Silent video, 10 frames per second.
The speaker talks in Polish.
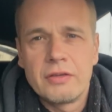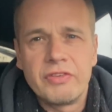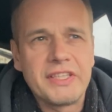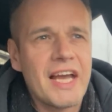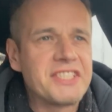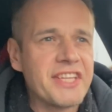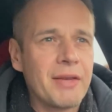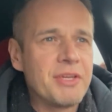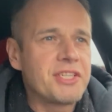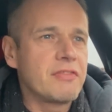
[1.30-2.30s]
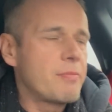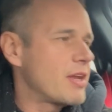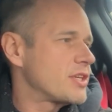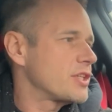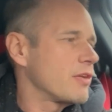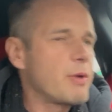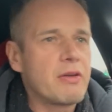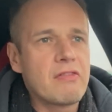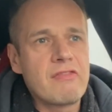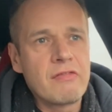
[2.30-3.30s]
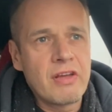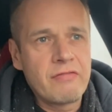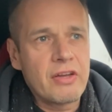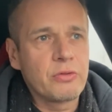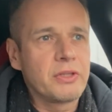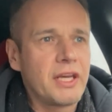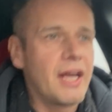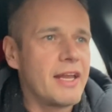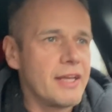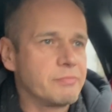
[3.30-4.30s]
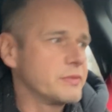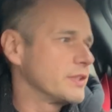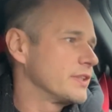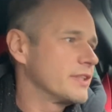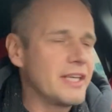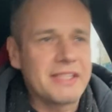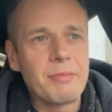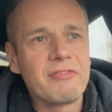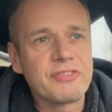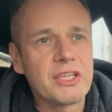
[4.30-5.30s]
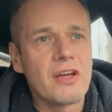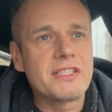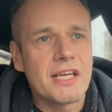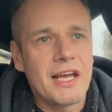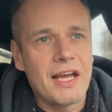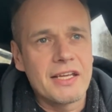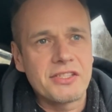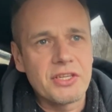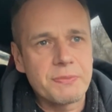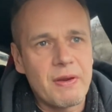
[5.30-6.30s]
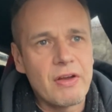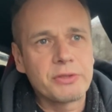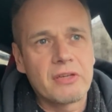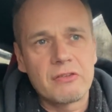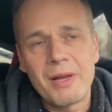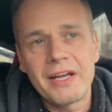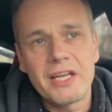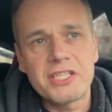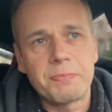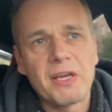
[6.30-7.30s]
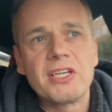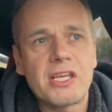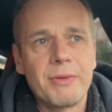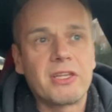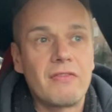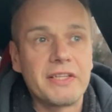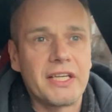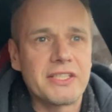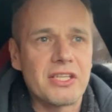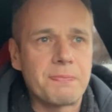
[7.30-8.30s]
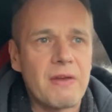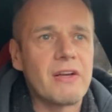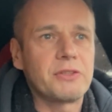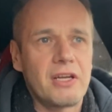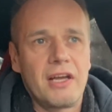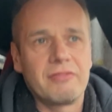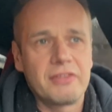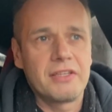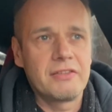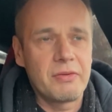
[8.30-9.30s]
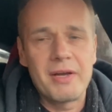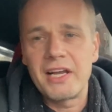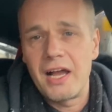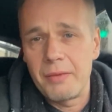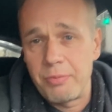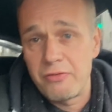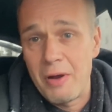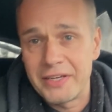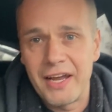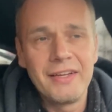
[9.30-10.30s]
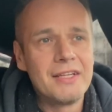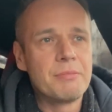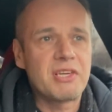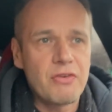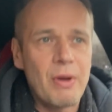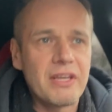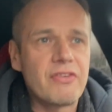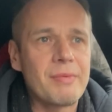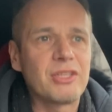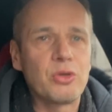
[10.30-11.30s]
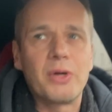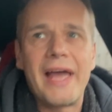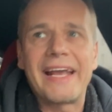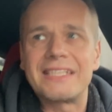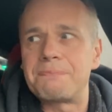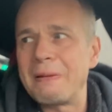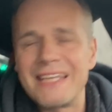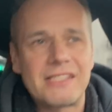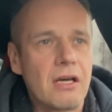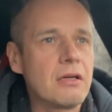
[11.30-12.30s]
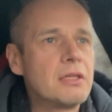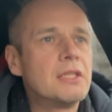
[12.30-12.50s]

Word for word: Witajcie najmilsi, wybaczcie bojowe warunki, ale e, jestem w drodze, a jest to sprawa, która wymaga szybkiego skomentowania, jest to sprawa, która wymaga powołania, przywołania formatu espresso.